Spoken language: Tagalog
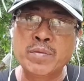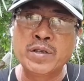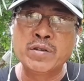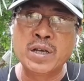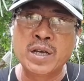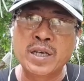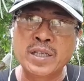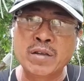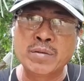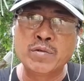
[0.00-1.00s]
video na
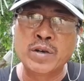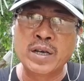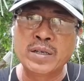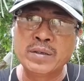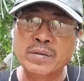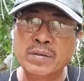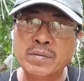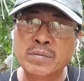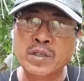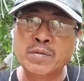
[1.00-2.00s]
kita sa bungad medyo